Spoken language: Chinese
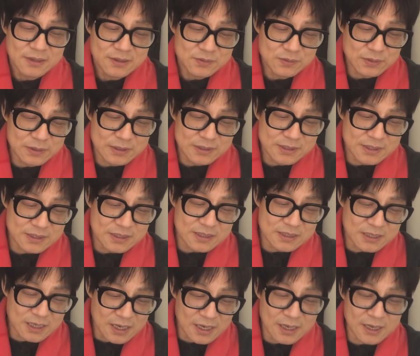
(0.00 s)
所以现在
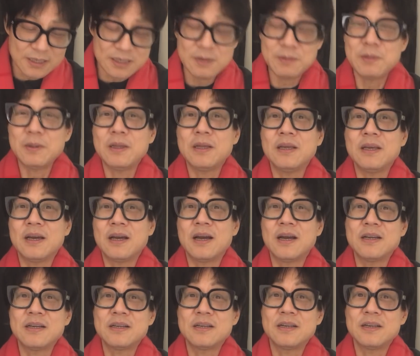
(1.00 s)
上海这边呢也
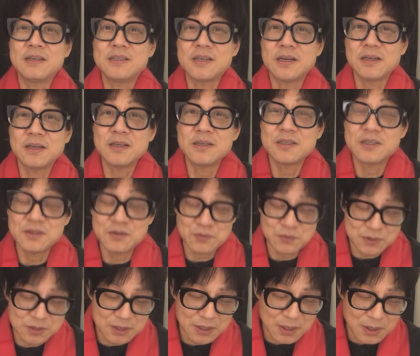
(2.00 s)
开始响应习
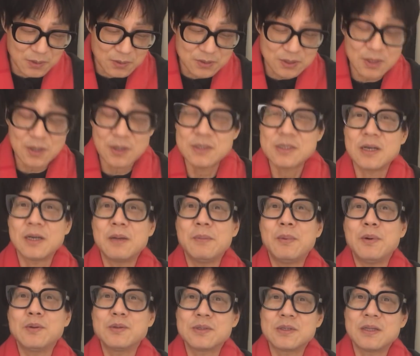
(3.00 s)
主席的号召，响应
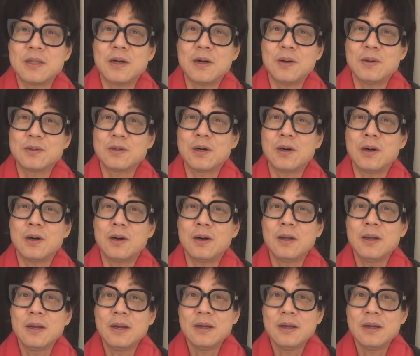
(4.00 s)
包子局的号召啊，